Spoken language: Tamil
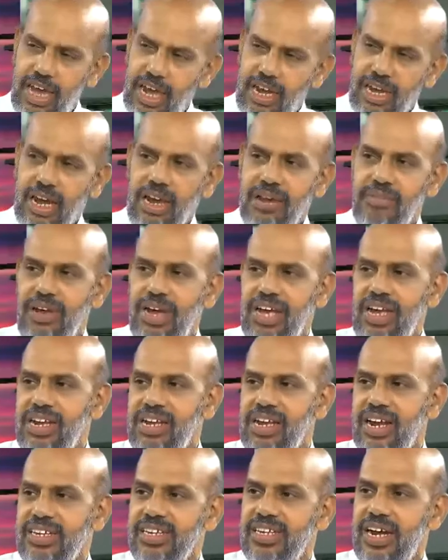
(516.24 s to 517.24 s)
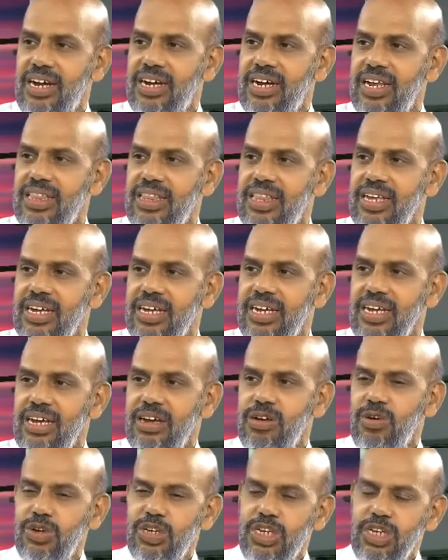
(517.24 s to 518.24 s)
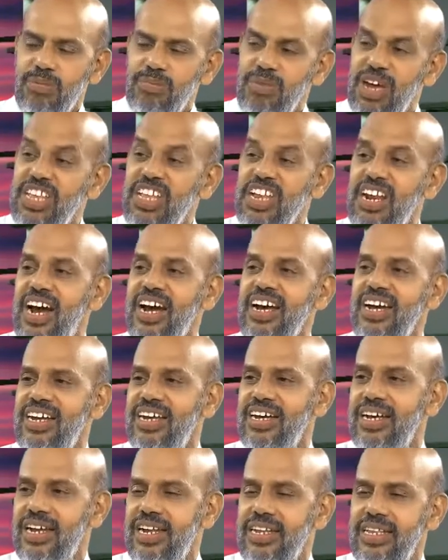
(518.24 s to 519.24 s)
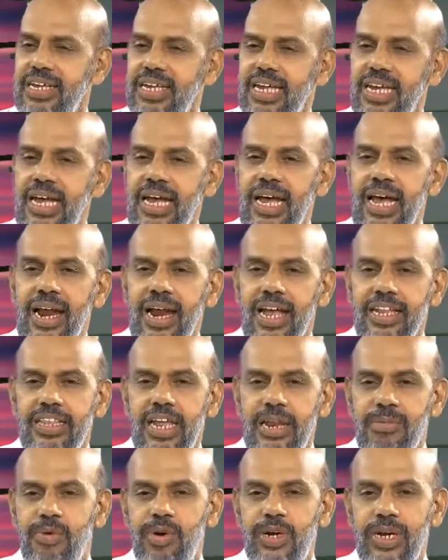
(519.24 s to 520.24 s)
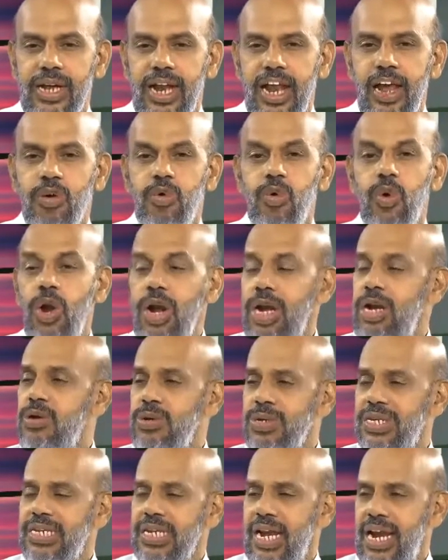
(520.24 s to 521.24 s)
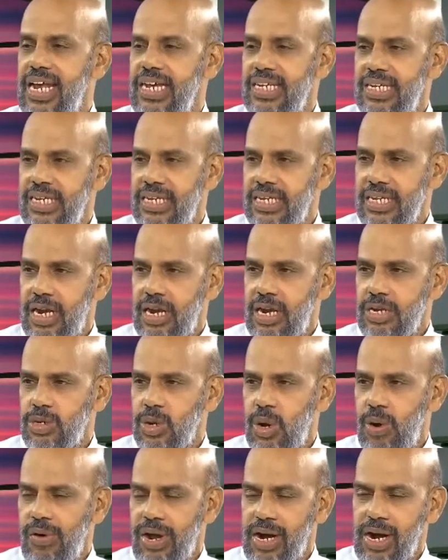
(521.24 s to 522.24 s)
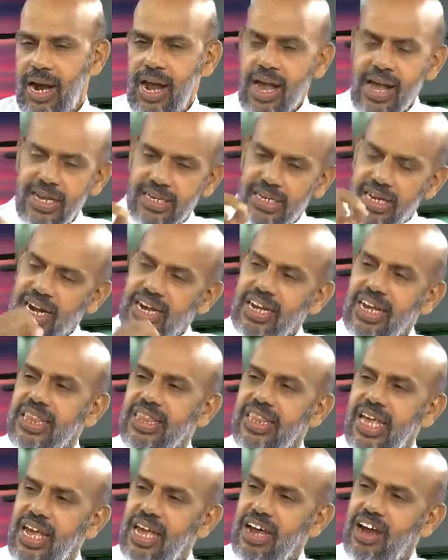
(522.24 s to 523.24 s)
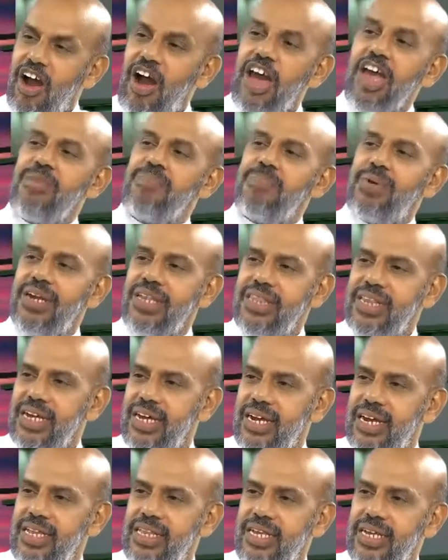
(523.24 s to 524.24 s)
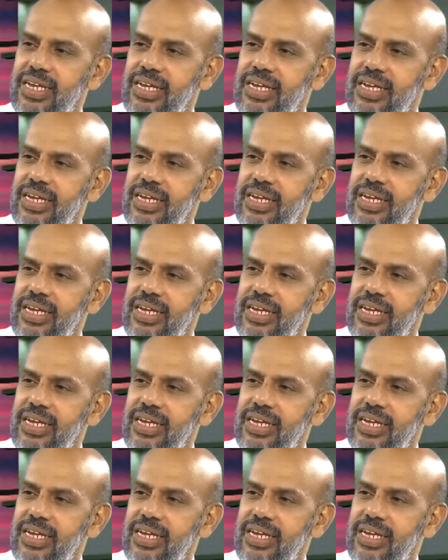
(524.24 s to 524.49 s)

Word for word: ஏற்கனவே இருக்கிற சட்டத்துக்கு கொஞ்சம் எதிராக இருக்கிறது லத்தின் மொழியிலே உல்னோஸ் லேஜிஸ் என்று சொல்வார்கள் சட்டத்தை காயப்படுத்துகிறது